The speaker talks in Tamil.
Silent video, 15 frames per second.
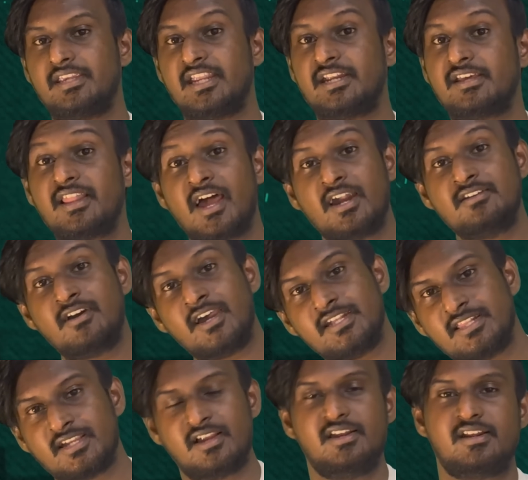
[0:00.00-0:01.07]
என்னதான் அணு
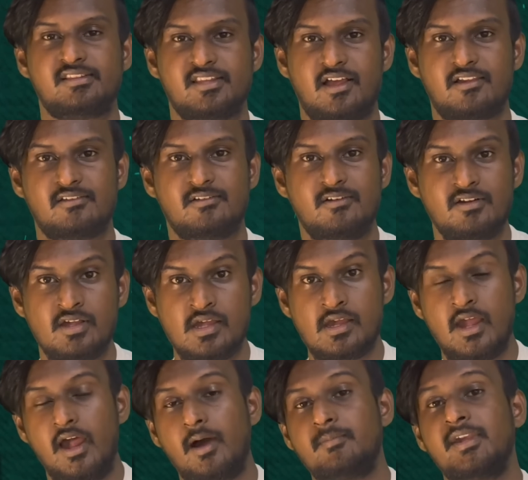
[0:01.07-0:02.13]
ஆயுதங்கள் இருந்தாலும்
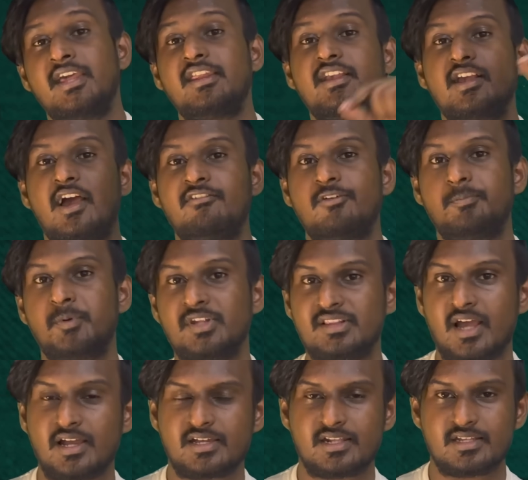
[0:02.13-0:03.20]
அமெரிக்காவை போய்
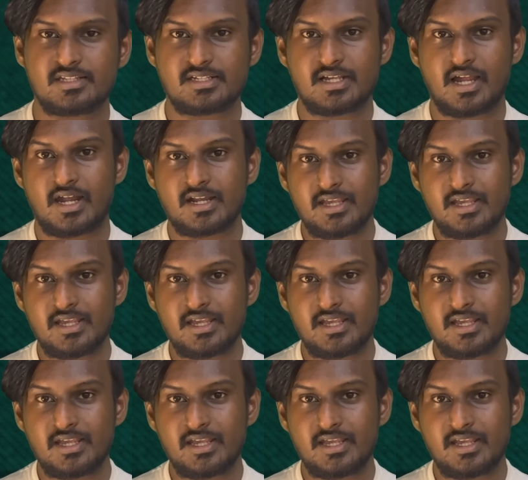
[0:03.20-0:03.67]
தாக்குறதுக்கான